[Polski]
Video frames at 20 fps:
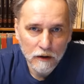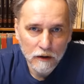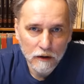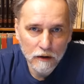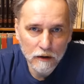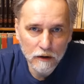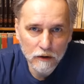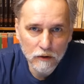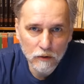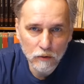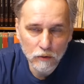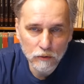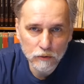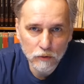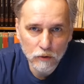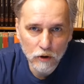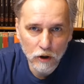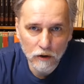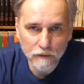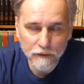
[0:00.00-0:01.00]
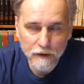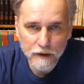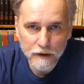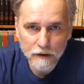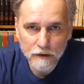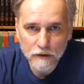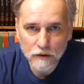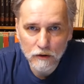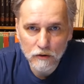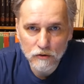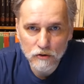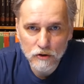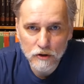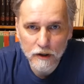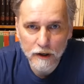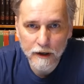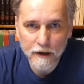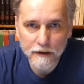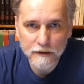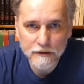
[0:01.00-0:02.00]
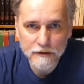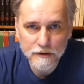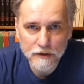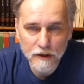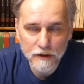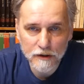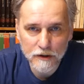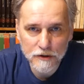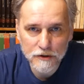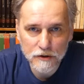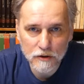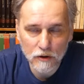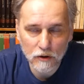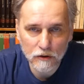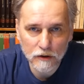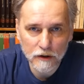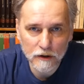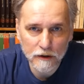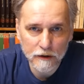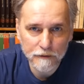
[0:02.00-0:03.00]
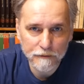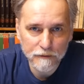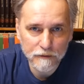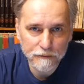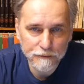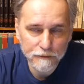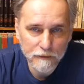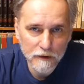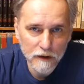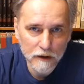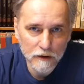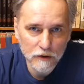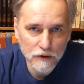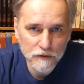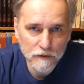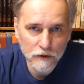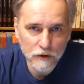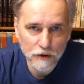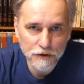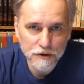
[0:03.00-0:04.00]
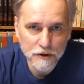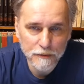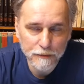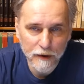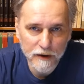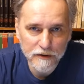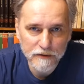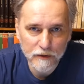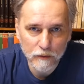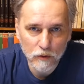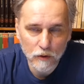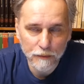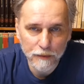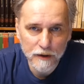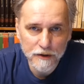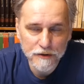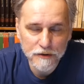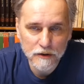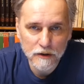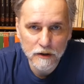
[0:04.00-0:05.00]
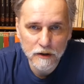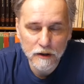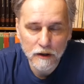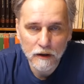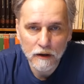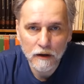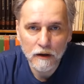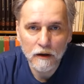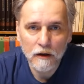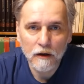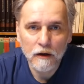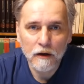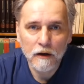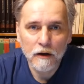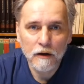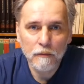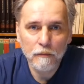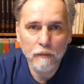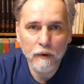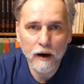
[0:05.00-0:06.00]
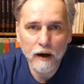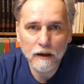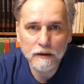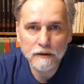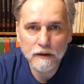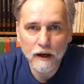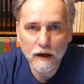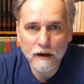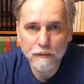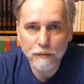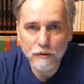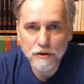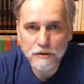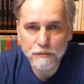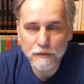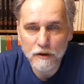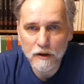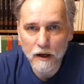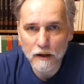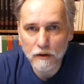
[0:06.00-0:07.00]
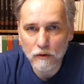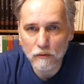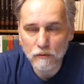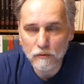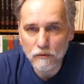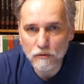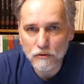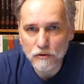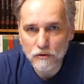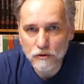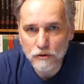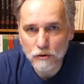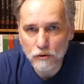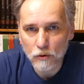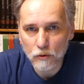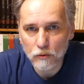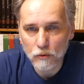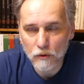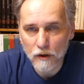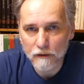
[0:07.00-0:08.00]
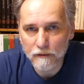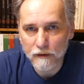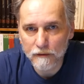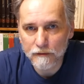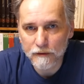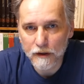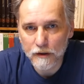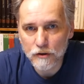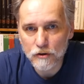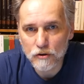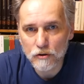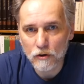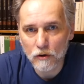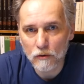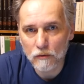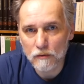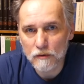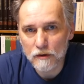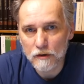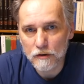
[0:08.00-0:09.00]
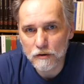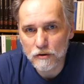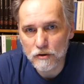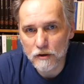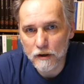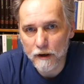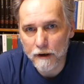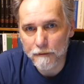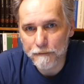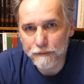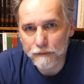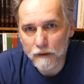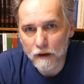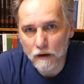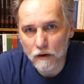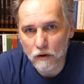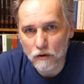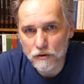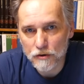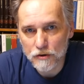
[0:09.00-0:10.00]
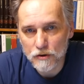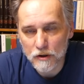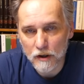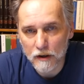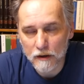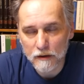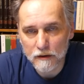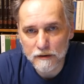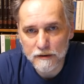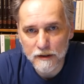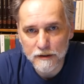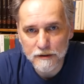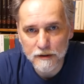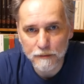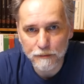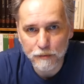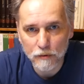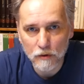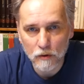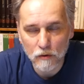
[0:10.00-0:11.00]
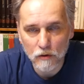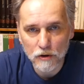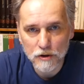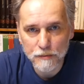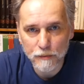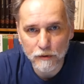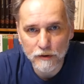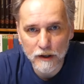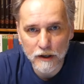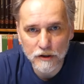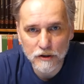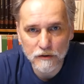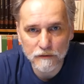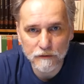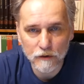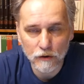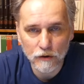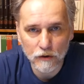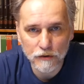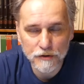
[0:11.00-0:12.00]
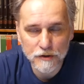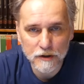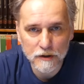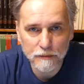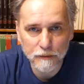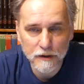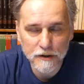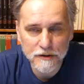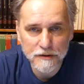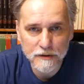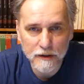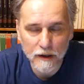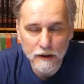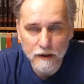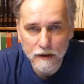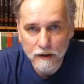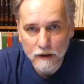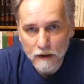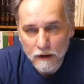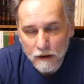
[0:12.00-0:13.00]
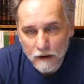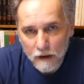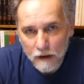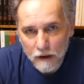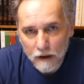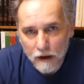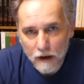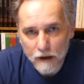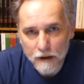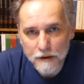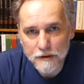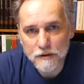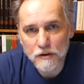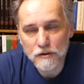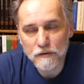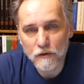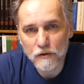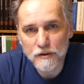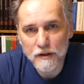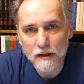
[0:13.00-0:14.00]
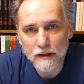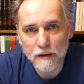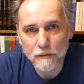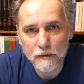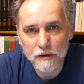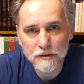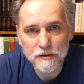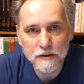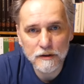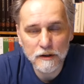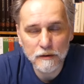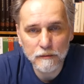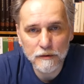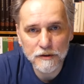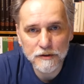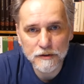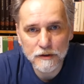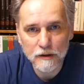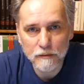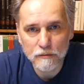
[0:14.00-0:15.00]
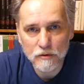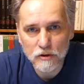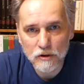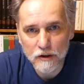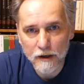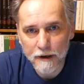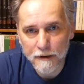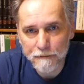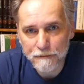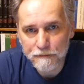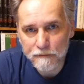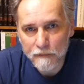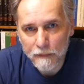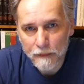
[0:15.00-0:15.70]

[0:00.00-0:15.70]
e, kulturowej. To, że z jednej strony jedno z wiodących państw europejskich ma tak pozmienianą już strukturę wewnętrzną, gdzie goście zastępują gospodarzy w wiodących miejscach, a jest to związane m.in. z tym, że